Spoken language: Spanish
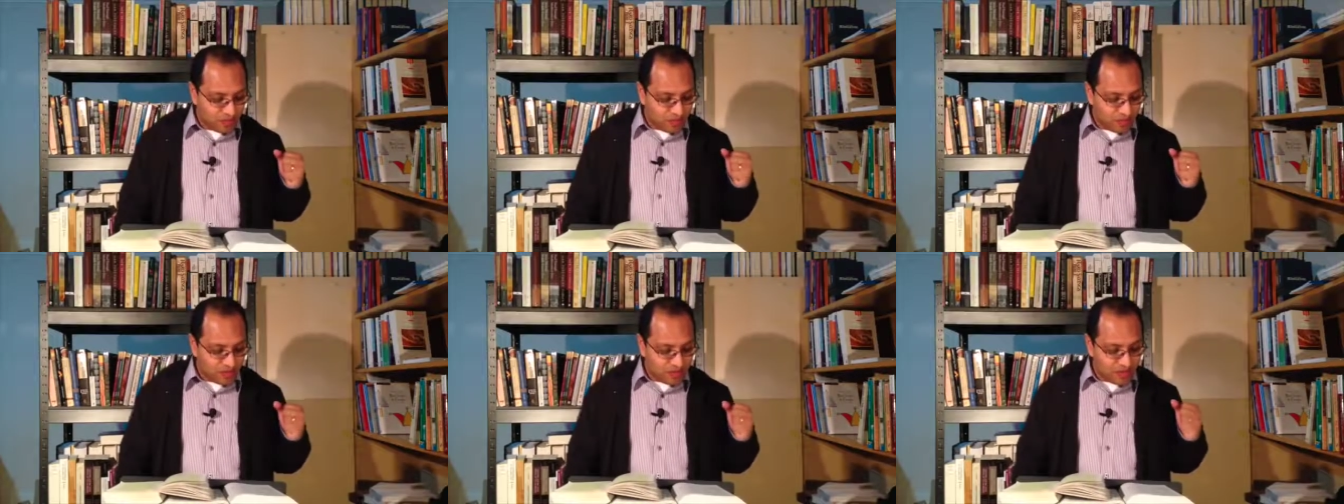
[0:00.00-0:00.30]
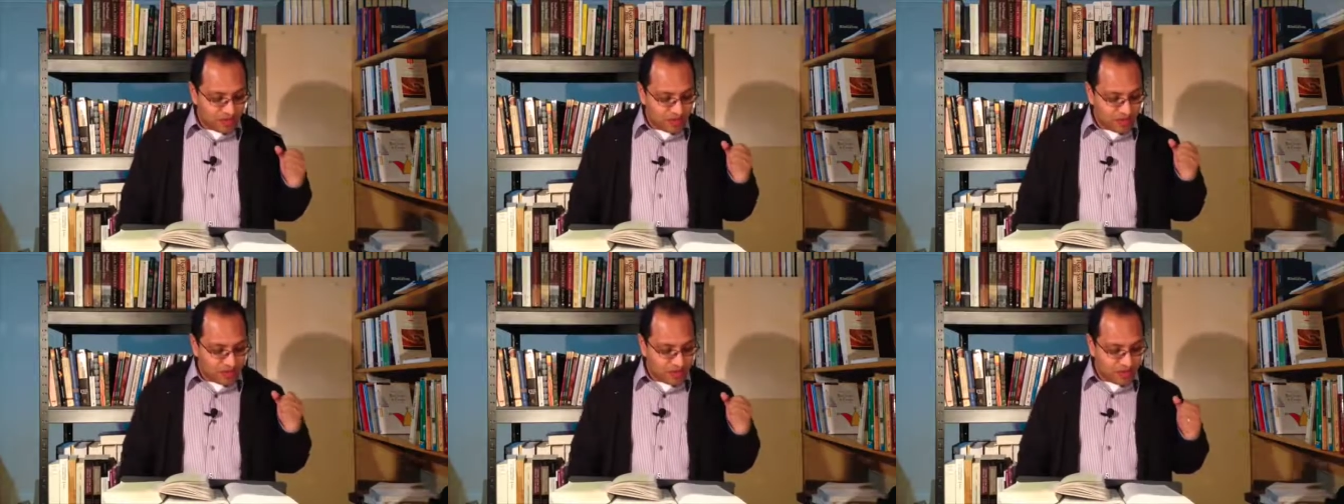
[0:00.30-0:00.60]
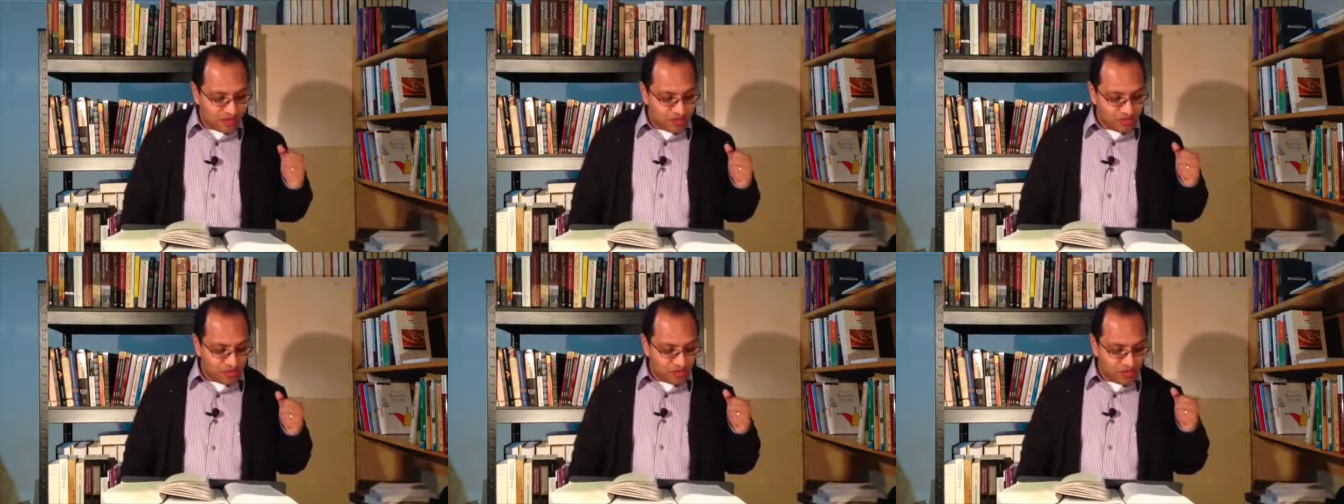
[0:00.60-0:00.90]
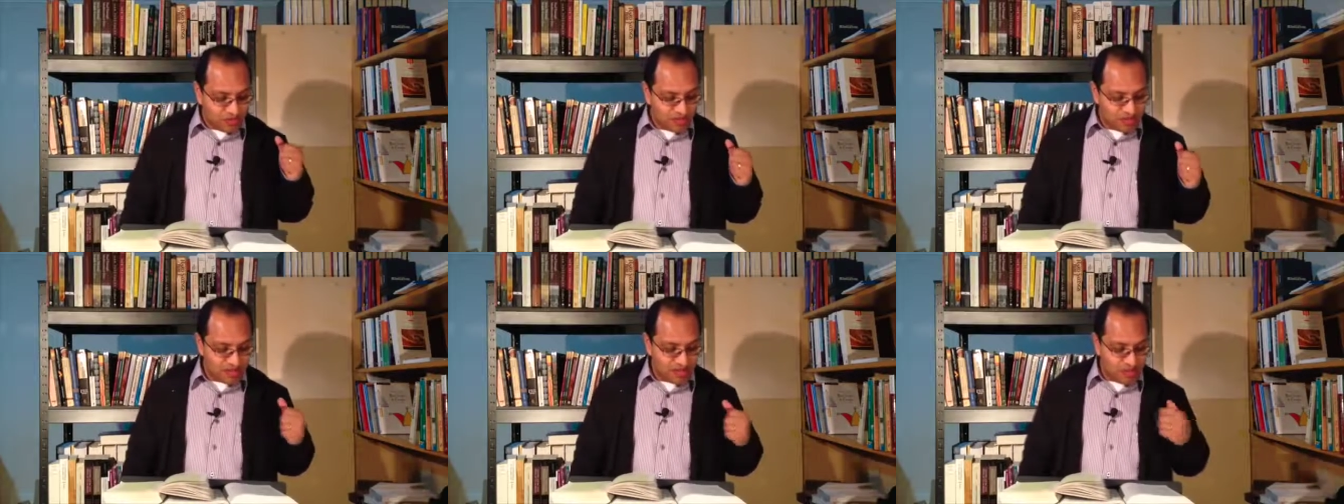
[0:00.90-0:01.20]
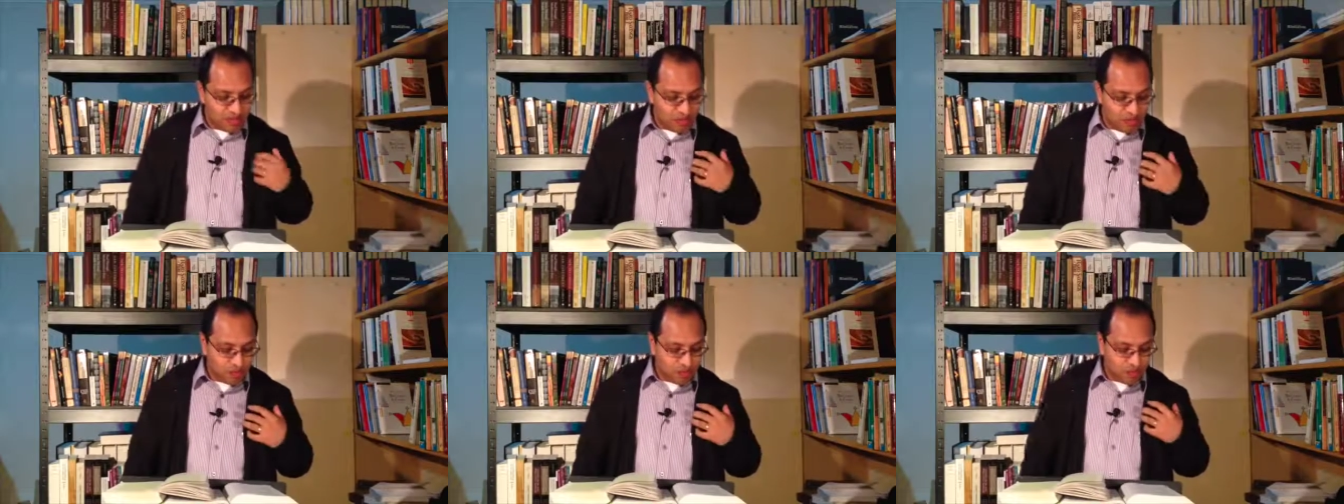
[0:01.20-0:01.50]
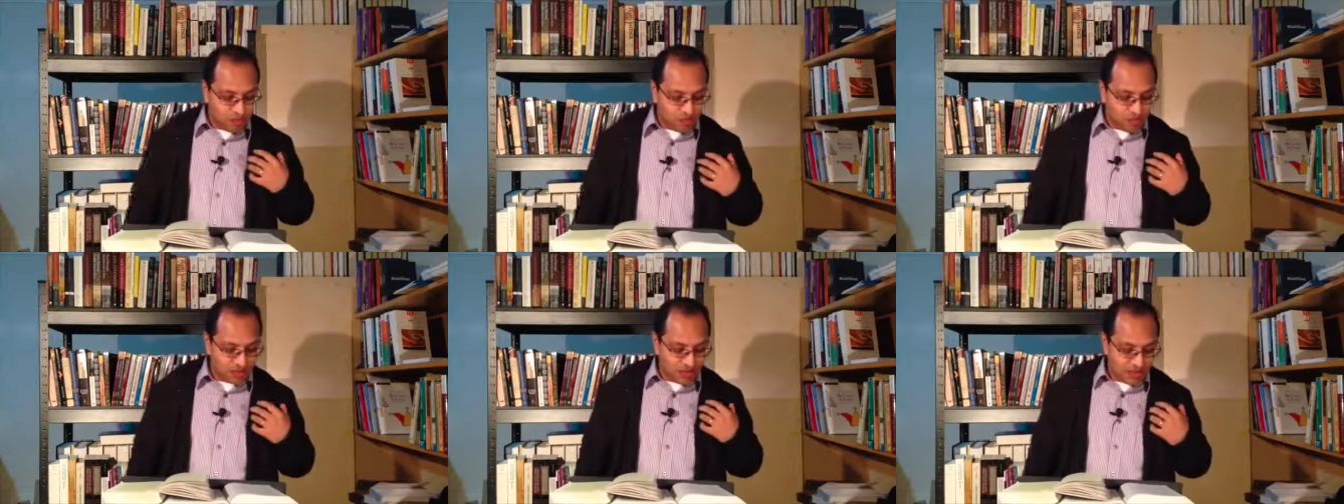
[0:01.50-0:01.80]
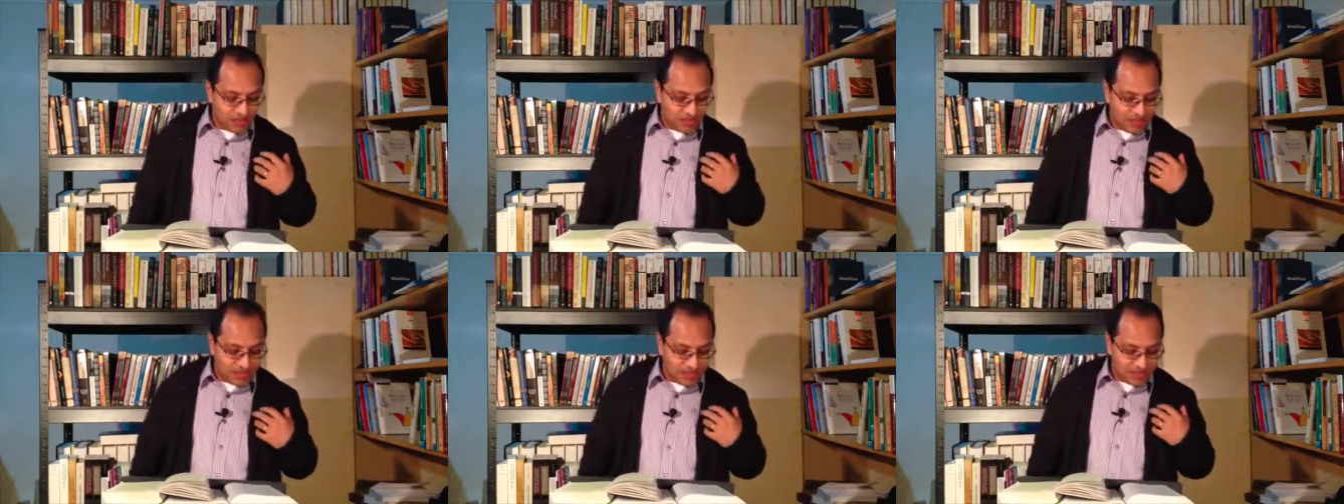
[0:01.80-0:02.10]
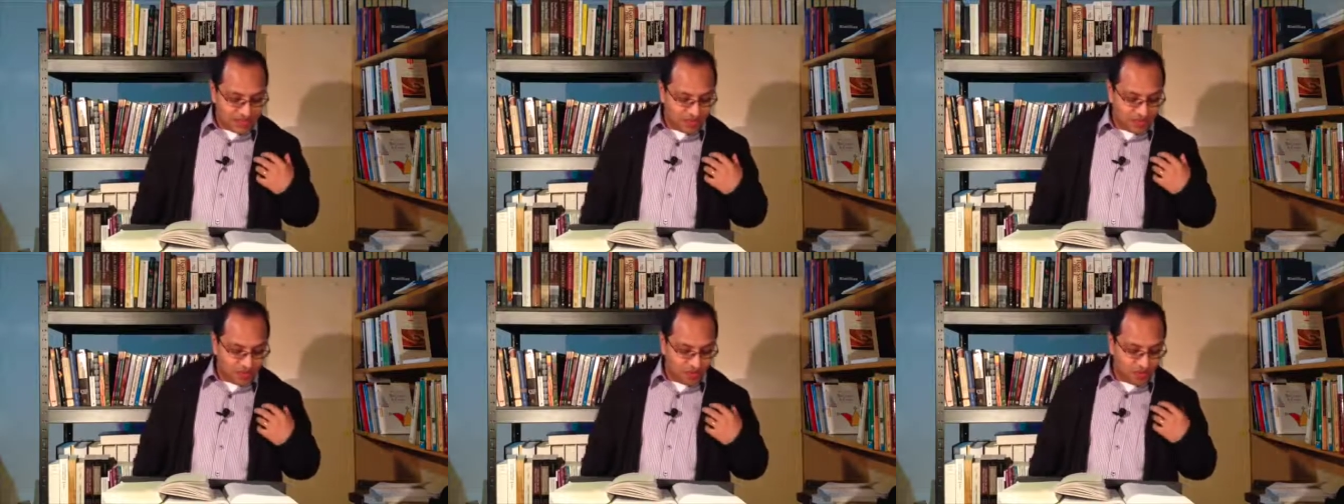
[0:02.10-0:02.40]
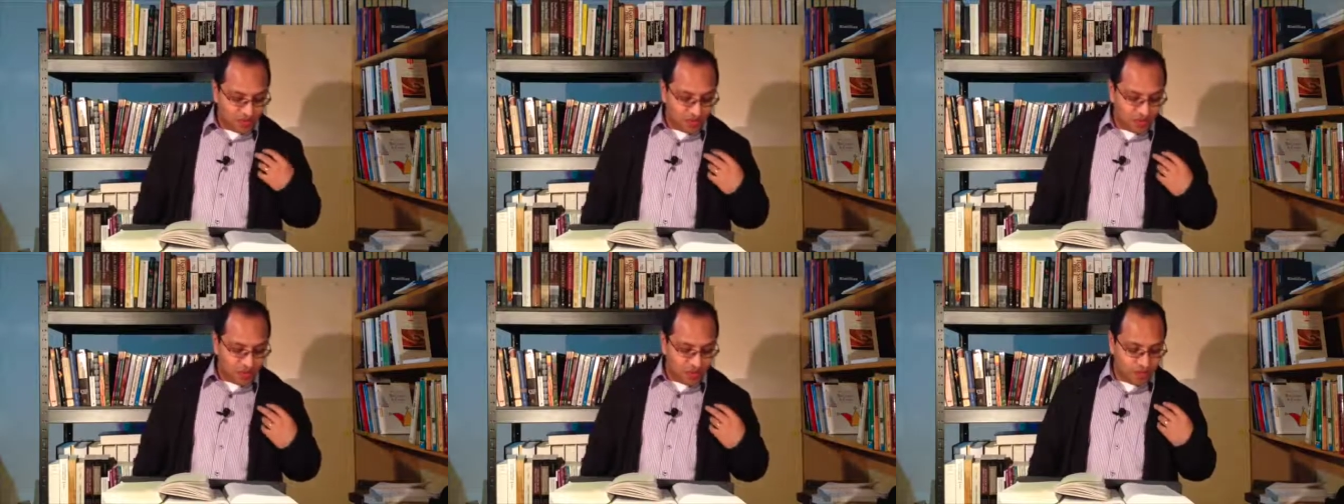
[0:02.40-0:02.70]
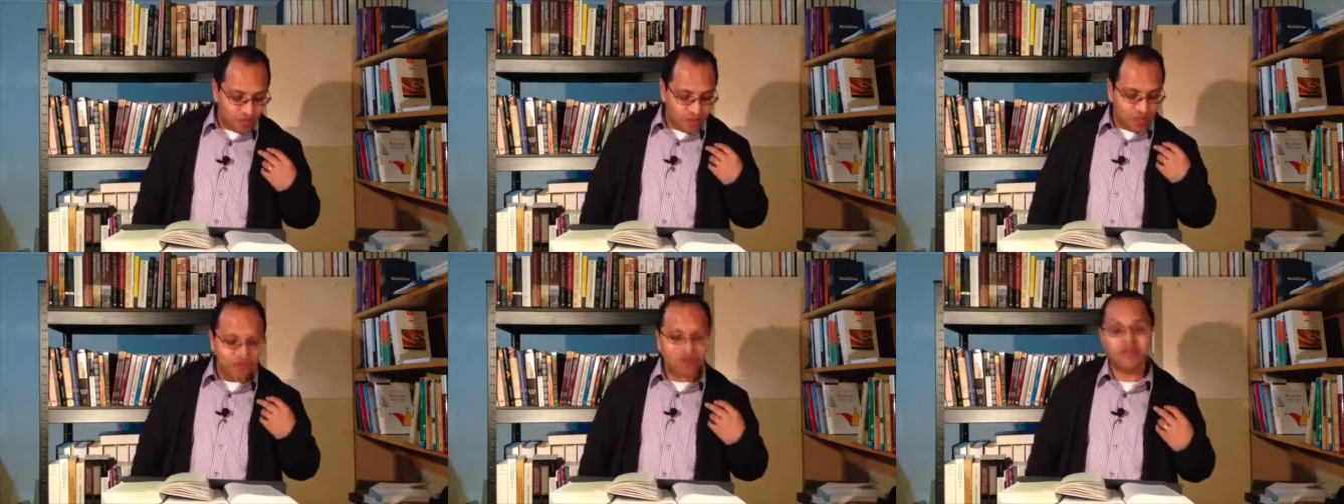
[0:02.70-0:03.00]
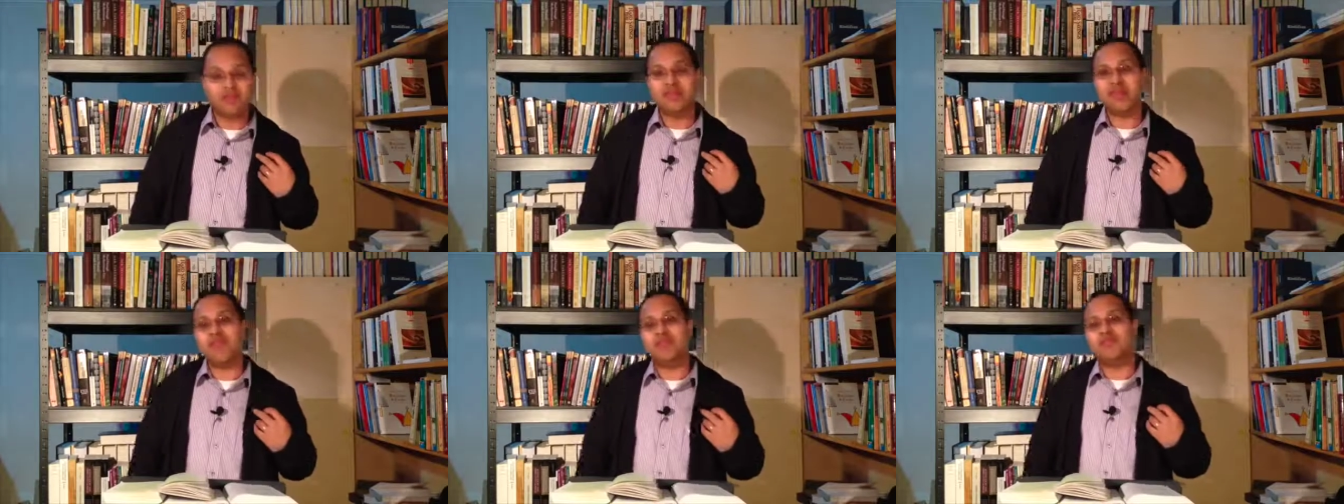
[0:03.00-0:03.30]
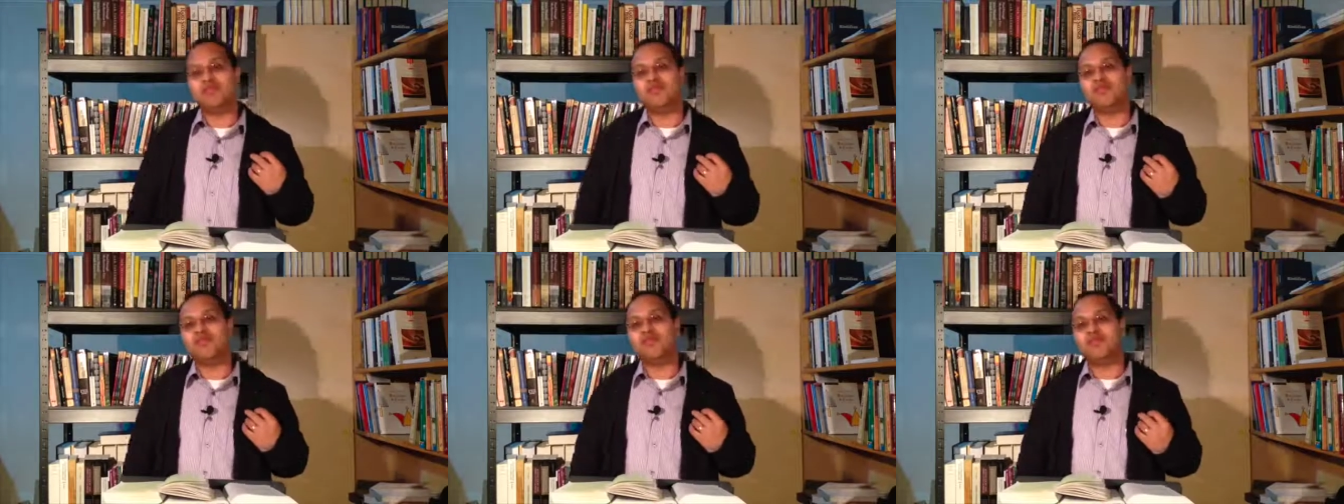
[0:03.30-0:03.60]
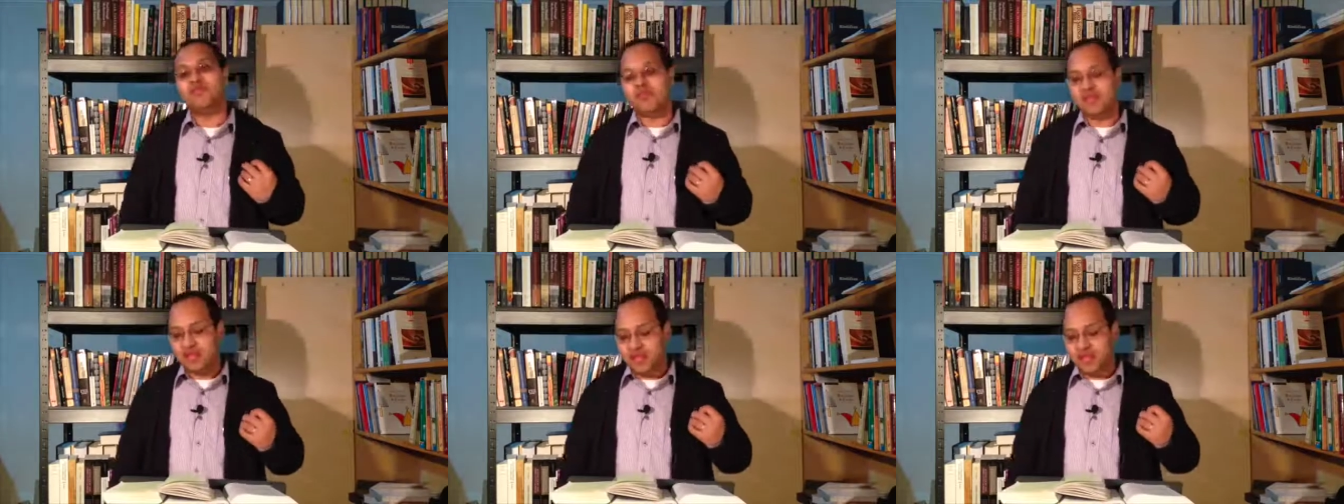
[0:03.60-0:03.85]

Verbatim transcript: porque el Espíritu intercede por los creyentes conforme a la voluntad de Dios.